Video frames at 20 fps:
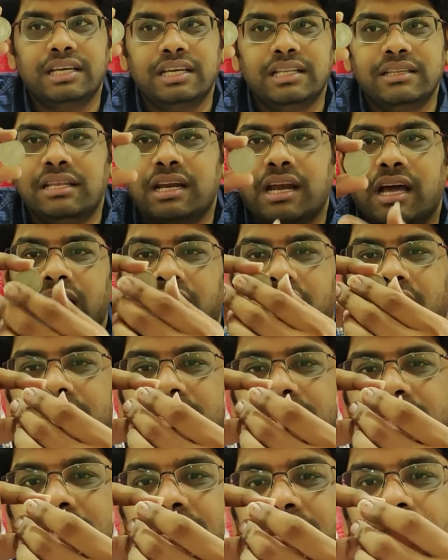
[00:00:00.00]
இந்திரா
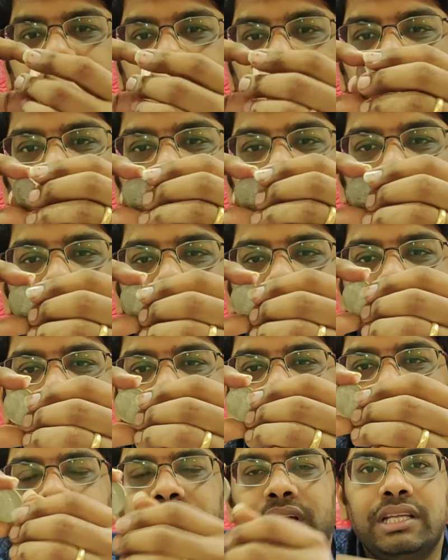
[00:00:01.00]
காந்தி அவர்களோட ஃபோட்டோ
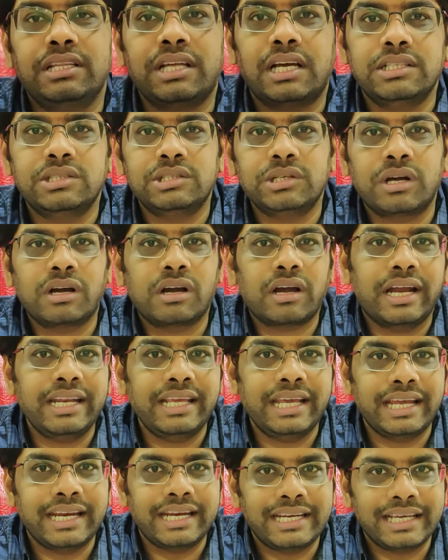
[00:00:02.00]
போட்டால் இந்த அஞ்சு ரூபா
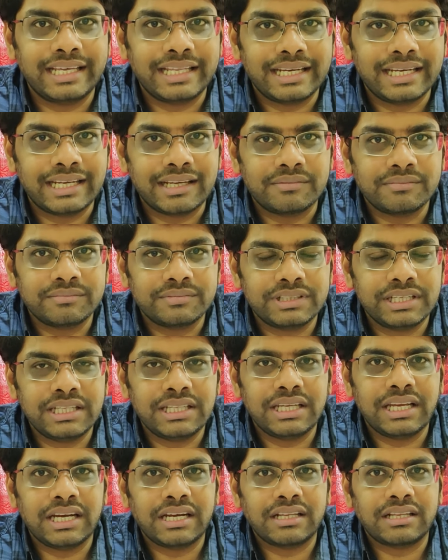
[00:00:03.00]
காயின் என்கிட்ட இருக்குது இது
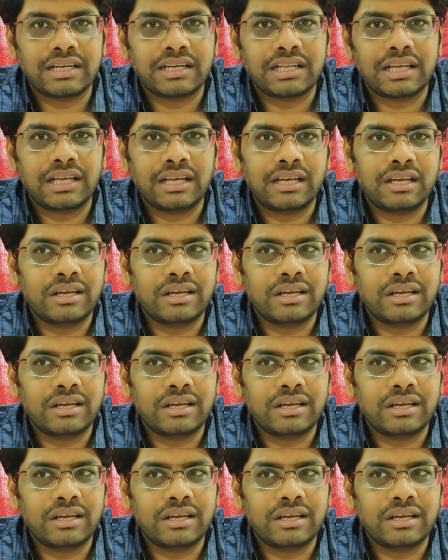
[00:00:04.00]
கிட்டத்தட்ட